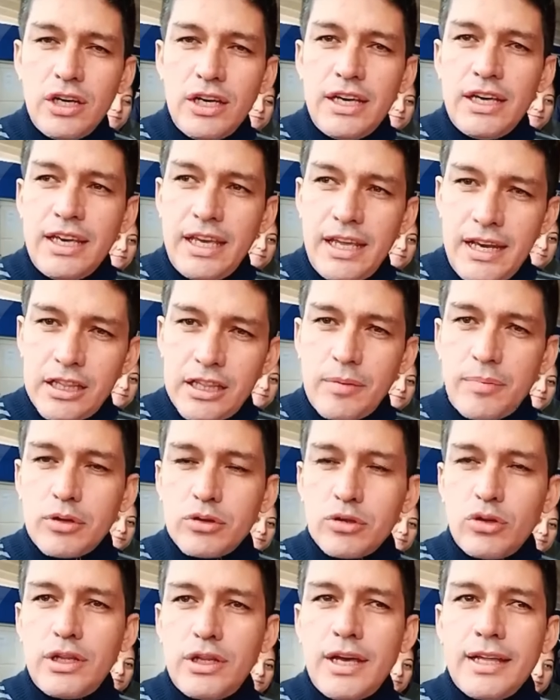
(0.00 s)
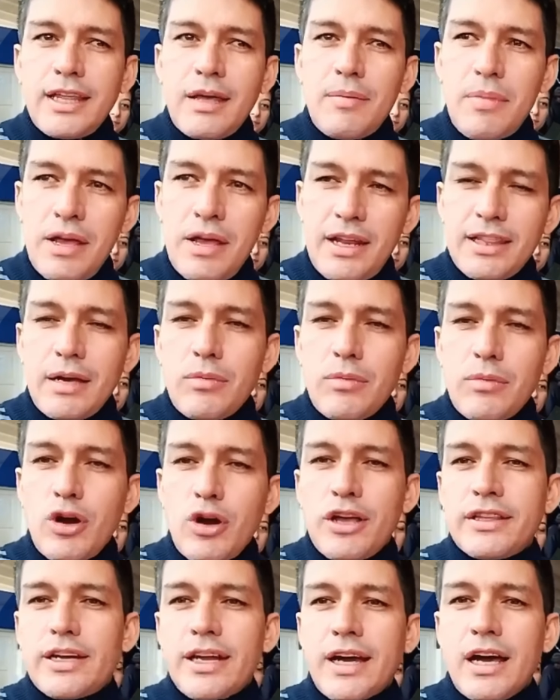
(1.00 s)
y en esta oportunidad también estamos
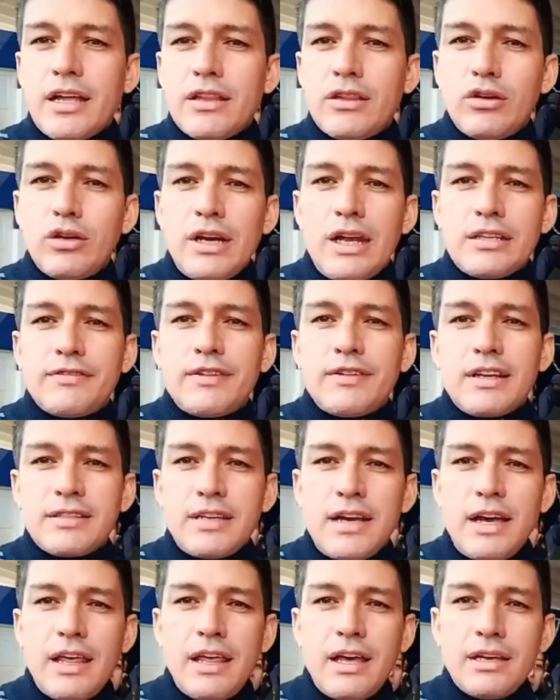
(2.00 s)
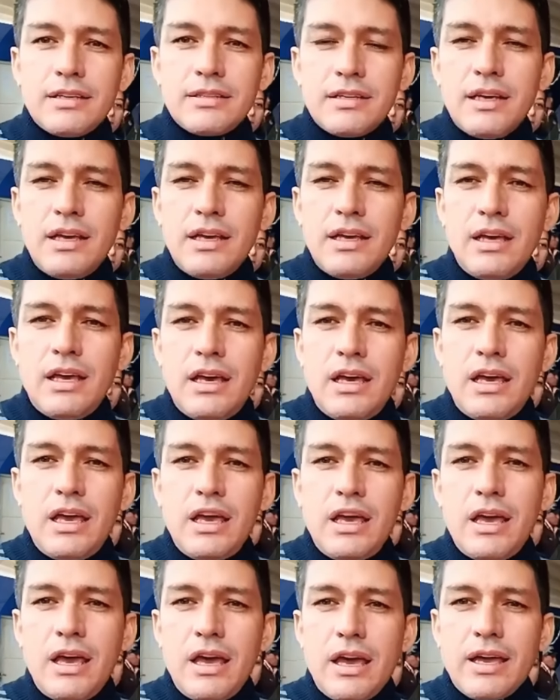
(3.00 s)
entregando las frazadas
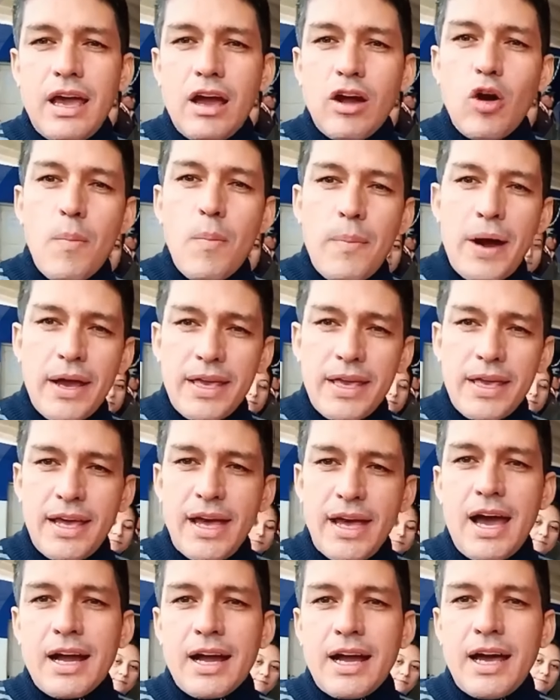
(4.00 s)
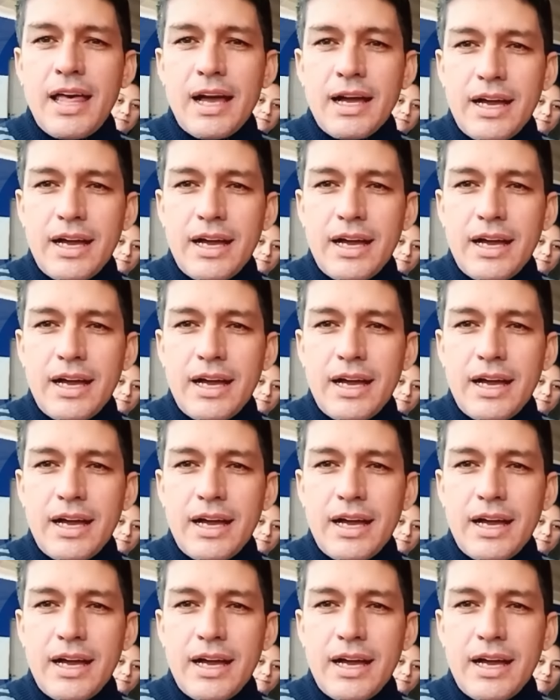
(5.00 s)
eh, que acompañan a cada